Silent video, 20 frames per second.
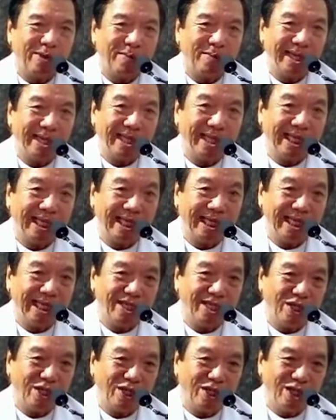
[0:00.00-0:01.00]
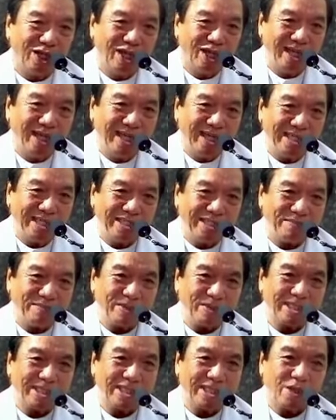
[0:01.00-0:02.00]
pamati, ano. Isip
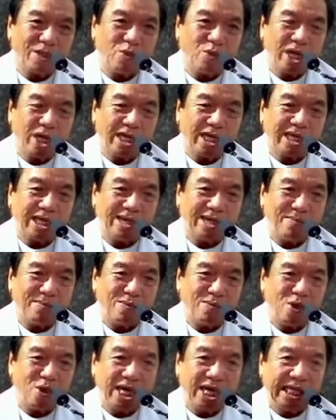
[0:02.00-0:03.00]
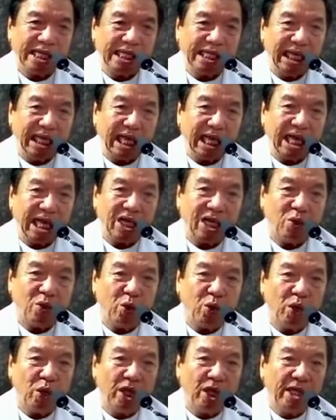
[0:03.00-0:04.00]
asawa, kamo ang ilaw
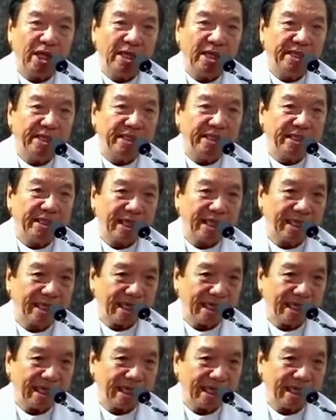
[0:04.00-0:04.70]
sa